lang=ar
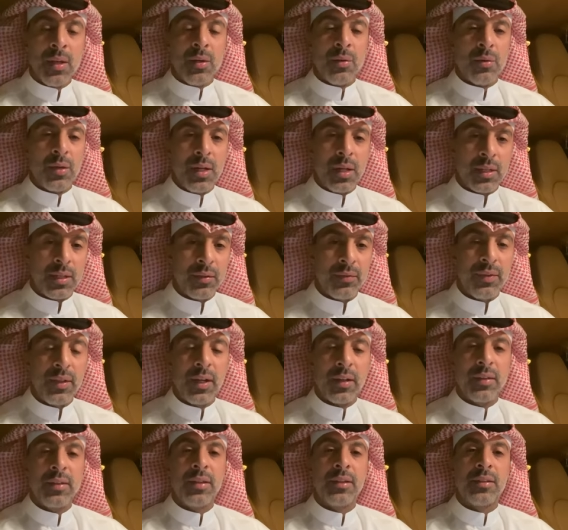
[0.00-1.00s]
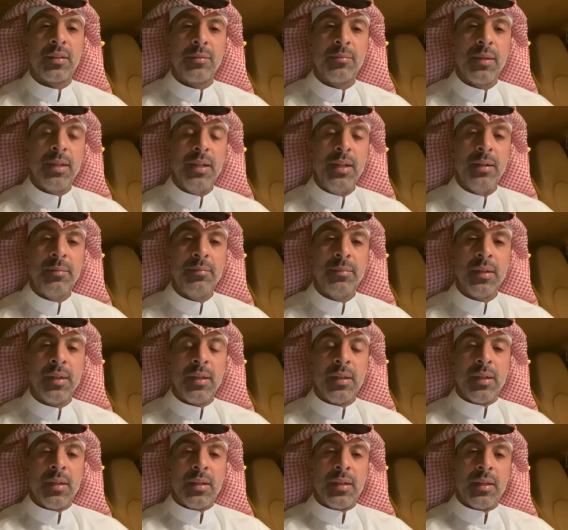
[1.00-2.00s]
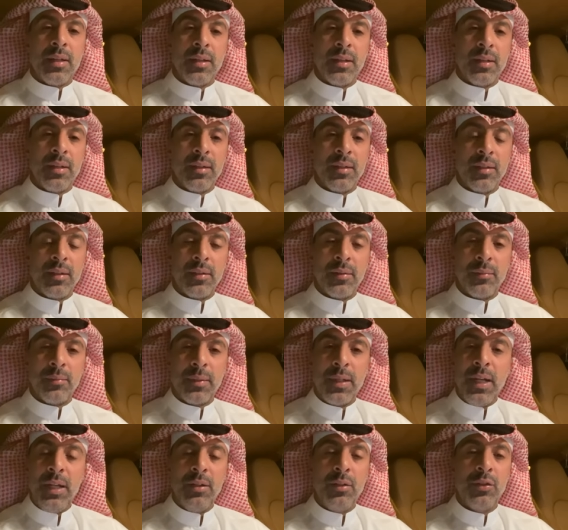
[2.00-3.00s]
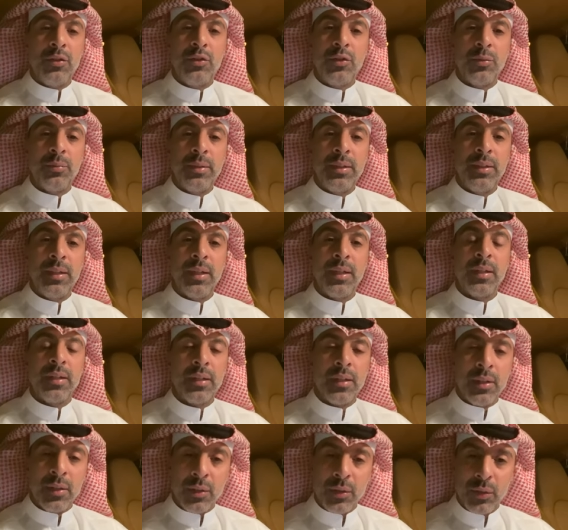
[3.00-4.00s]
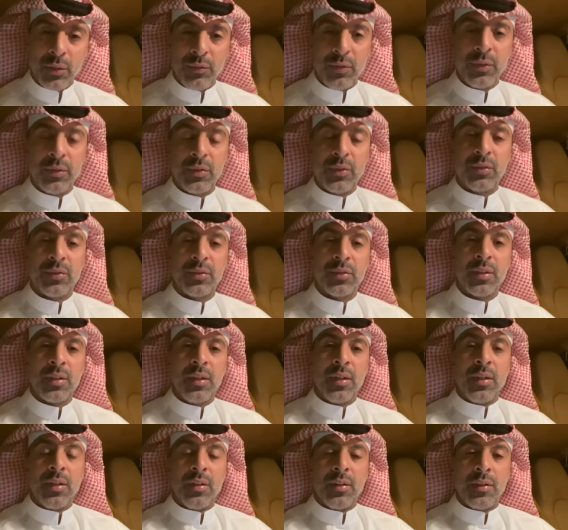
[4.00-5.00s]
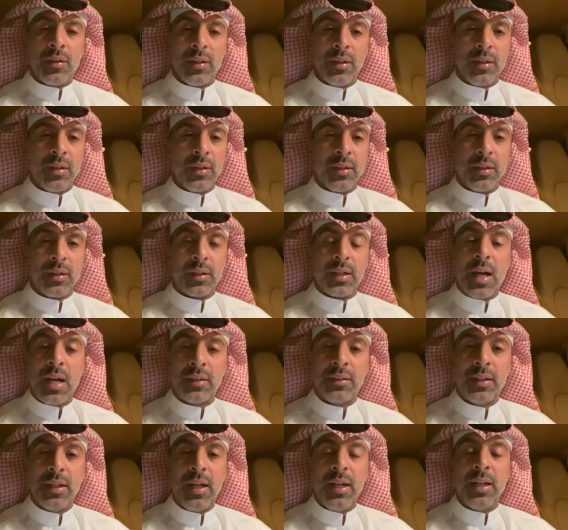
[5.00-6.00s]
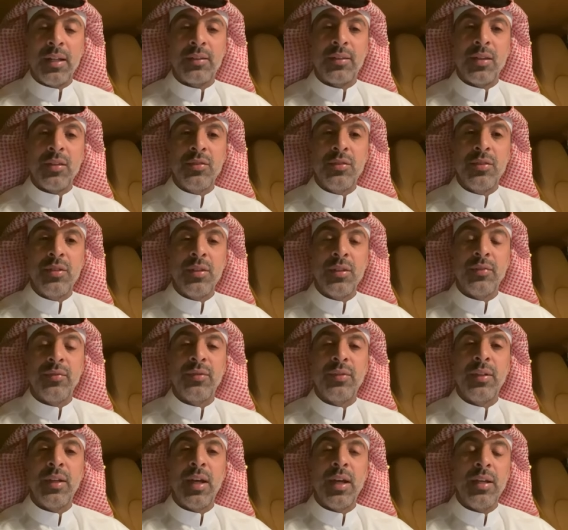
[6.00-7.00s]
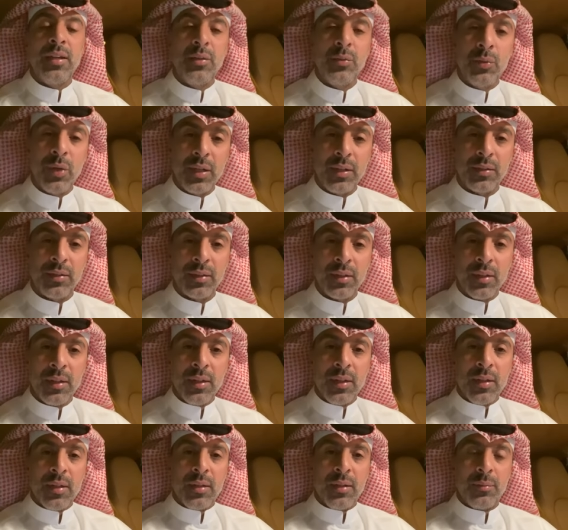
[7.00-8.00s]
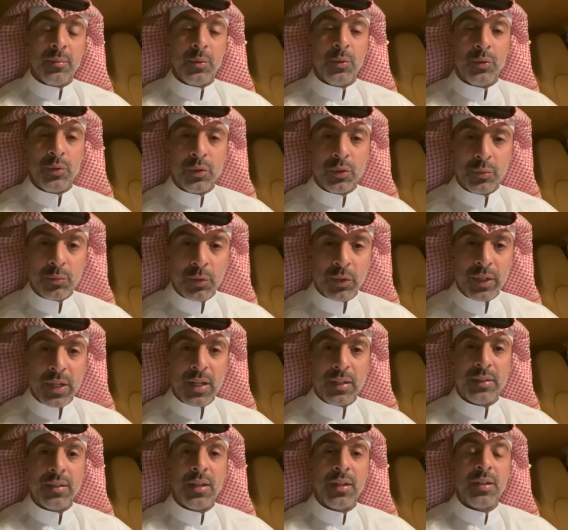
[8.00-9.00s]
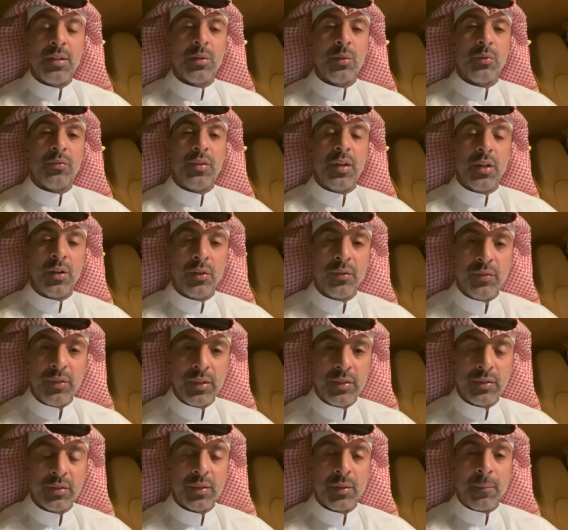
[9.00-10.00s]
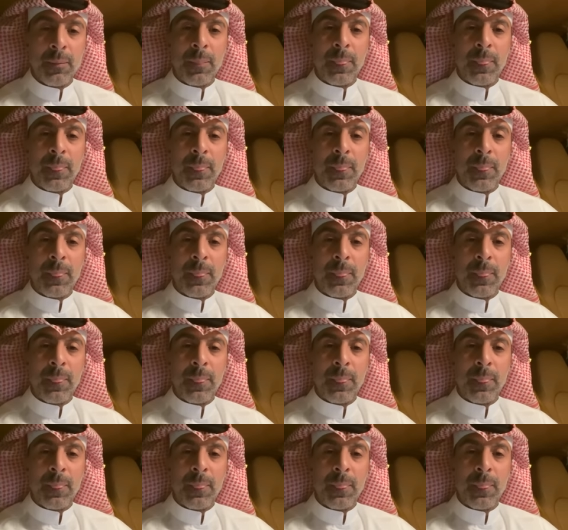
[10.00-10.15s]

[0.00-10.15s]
ولكن في أرضية الملعب آه، من الناحية الهجومية يوفنتوس آه، قادر على التسجيل في أي وقت بوجود موراتا وفلاهوفيتش